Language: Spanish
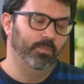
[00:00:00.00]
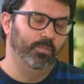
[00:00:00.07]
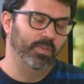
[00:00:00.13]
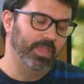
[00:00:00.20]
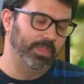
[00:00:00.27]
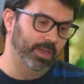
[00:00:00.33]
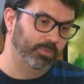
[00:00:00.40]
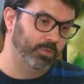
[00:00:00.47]

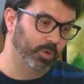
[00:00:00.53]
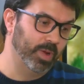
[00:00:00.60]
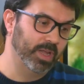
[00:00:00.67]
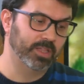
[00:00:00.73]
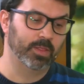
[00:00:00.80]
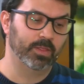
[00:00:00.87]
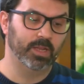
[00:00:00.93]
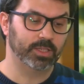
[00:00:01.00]
fácil forma de
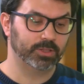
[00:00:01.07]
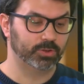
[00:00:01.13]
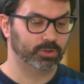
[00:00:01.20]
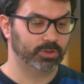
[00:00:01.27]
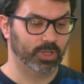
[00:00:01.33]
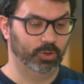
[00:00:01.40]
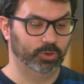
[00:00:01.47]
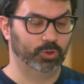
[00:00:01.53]
entender esto
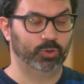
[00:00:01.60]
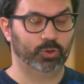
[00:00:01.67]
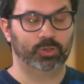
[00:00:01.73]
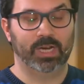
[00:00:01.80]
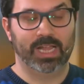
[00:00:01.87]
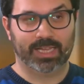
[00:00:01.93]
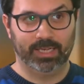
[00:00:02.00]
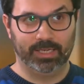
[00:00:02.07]
es que nosotros
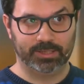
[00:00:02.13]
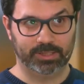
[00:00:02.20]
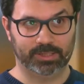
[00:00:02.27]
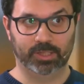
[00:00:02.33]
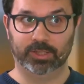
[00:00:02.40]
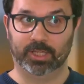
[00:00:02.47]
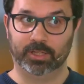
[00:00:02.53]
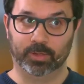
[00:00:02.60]
la crisis
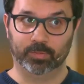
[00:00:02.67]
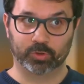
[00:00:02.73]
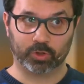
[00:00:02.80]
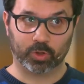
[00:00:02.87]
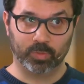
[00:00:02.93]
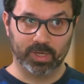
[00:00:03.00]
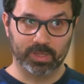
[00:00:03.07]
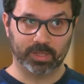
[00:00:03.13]
la entendemos
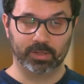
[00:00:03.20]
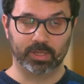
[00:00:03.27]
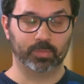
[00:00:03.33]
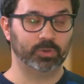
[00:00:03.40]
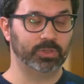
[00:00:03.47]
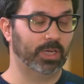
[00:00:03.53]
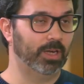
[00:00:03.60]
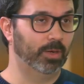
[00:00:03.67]
como la
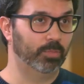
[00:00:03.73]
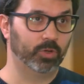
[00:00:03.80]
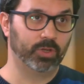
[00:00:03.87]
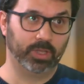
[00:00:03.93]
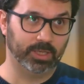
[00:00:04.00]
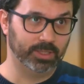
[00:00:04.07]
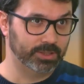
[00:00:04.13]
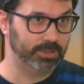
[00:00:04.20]
entendemos y en Japón
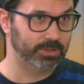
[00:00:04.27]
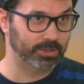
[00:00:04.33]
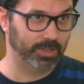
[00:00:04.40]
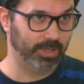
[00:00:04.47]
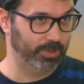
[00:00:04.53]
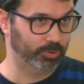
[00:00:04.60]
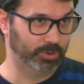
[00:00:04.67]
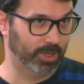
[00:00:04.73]
crisis
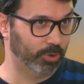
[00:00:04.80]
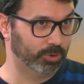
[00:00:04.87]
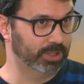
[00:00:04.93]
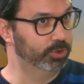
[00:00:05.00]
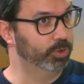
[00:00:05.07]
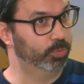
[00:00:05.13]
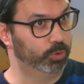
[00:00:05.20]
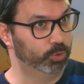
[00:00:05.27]
es otra cosa,
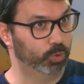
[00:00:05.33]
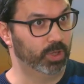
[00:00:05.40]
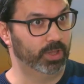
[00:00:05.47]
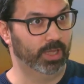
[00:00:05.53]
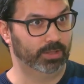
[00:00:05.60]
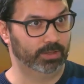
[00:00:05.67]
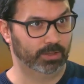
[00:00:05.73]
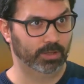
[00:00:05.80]
es
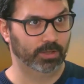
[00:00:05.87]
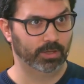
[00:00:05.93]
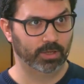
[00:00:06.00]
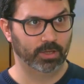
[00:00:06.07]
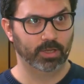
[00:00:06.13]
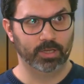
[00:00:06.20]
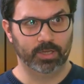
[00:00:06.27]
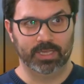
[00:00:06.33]
oportunidad.
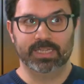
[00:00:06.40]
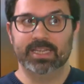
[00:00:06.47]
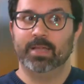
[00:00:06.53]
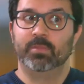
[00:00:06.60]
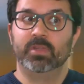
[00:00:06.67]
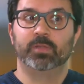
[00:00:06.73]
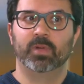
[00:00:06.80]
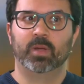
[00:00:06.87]
Y es la
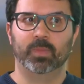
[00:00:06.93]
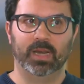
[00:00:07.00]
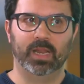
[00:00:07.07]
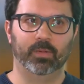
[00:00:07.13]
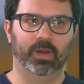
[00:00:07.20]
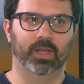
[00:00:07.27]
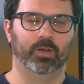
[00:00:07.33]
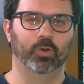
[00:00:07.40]
misma
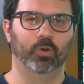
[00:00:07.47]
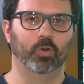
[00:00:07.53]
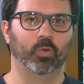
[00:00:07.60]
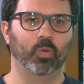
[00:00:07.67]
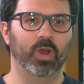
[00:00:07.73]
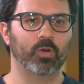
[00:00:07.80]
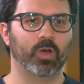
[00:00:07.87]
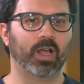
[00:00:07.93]
palabra, con lo
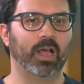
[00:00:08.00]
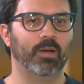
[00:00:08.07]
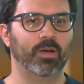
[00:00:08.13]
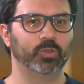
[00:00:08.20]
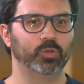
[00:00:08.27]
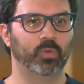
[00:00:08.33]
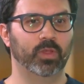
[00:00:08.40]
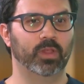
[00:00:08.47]
cual lo que
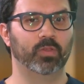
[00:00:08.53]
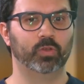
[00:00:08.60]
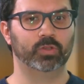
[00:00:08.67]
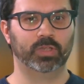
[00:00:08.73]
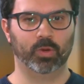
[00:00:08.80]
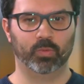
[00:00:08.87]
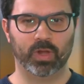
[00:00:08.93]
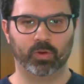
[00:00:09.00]
acaba sucediendo
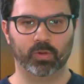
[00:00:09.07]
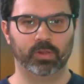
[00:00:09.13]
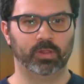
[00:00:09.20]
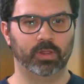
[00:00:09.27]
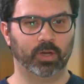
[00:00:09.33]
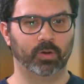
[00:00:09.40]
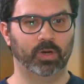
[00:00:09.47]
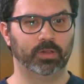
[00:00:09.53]
es que una
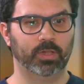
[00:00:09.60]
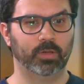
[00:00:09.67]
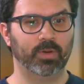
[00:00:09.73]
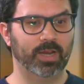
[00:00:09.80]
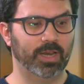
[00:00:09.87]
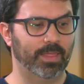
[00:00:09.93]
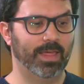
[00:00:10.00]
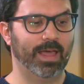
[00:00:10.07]
conciencia
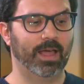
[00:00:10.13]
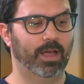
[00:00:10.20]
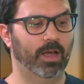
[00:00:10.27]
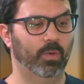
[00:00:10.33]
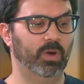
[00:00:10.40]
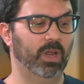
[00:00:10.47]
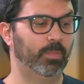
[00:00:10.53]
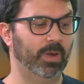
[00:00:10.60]
colectiva le da a
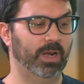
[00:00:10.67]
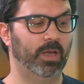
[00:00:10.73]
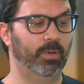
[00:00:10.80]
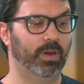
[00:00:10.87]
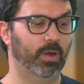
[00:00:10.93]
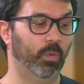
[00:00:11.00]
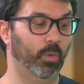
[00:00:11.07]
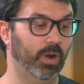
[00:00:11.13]
una
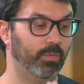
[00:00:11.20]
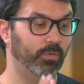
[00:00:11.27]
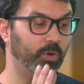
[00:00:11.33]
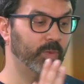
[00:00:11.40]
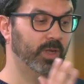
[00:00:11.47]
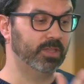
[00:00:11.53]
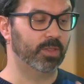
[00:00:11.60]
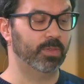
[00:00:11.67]
palabra o a una
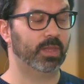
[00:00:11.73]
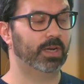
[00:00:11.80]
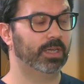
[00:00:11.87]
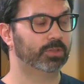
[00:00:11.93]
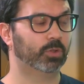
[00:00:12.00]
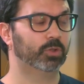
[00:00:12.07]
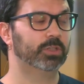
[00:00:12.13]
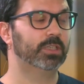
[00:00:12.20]
forma de entender
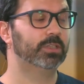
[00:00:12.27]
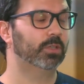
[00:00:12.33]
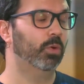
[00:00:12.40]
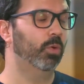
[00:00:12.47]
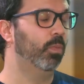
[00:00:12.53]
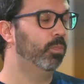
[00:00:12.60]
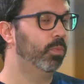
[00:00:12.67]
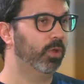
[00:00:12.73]
las cosas
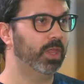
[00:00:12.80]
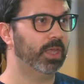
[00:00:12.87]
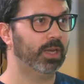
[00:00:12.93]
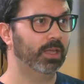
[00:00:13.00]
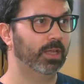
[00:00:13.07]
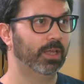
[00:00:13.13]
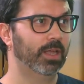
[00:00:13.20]
un poder